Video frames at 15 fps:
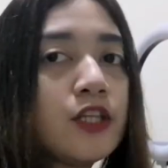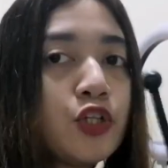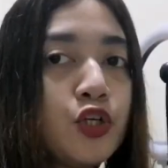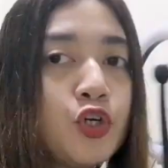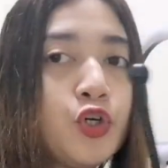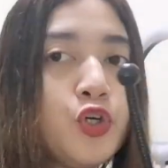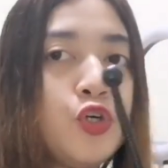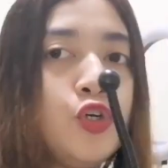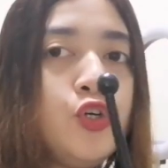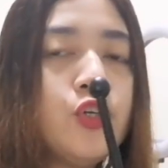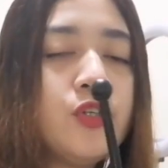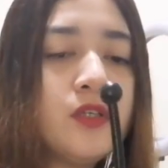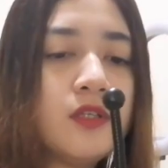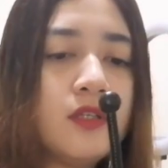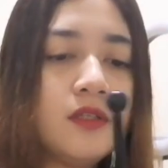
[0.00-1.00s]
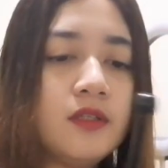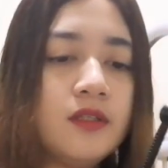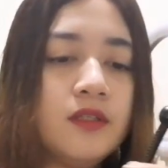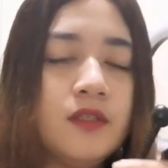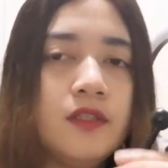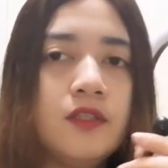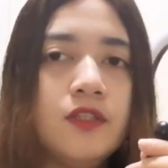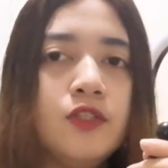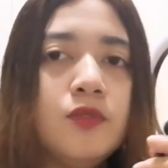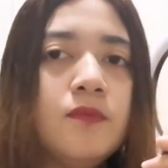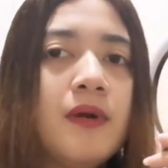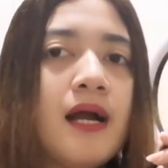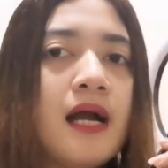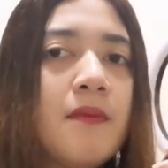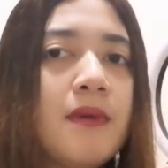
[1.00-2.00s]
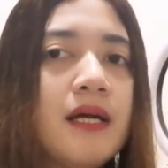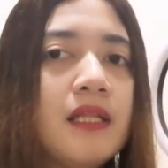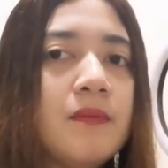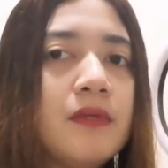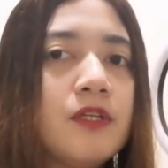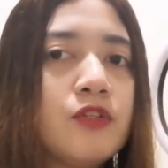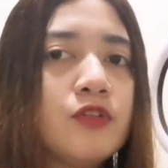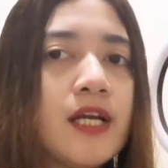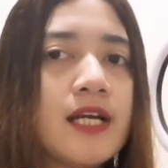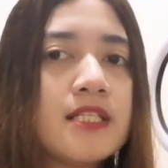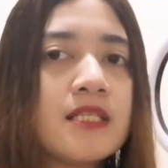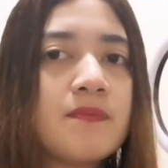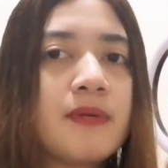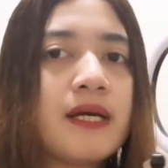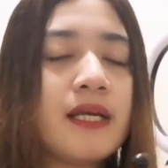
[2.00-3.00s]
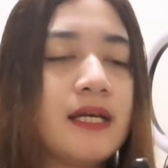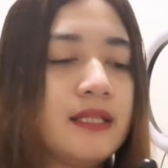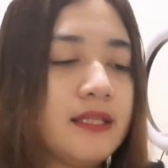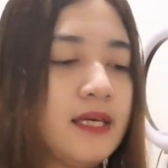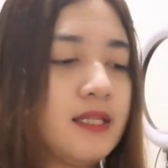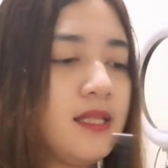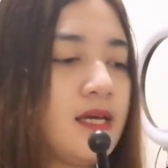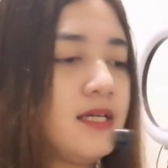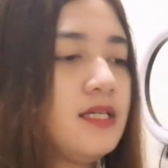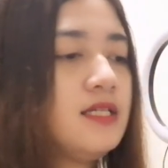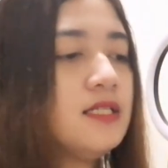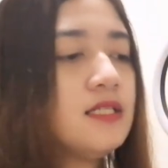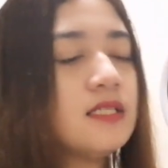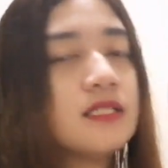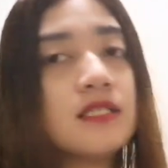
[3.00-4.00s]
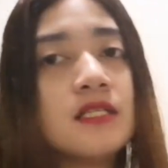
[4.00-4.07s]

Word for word: eto. Yung mahaba naman ito guys, sa parang antena is